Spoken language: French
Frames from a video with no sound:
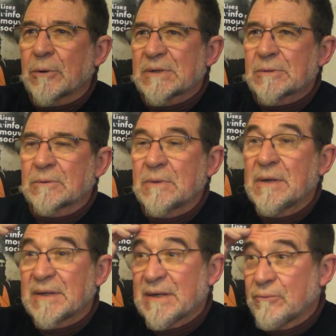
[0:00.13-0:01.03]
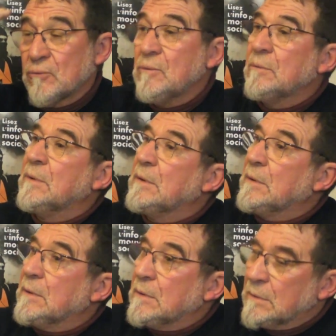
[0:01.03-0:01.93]
ceux qui vous
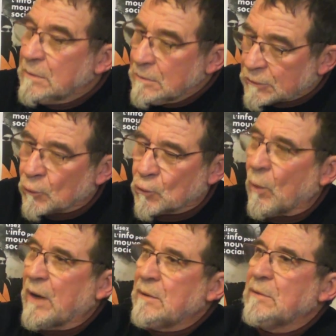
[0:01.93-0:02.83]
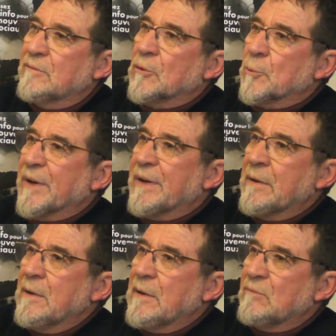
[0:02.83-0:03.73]
j'octroie votre pays.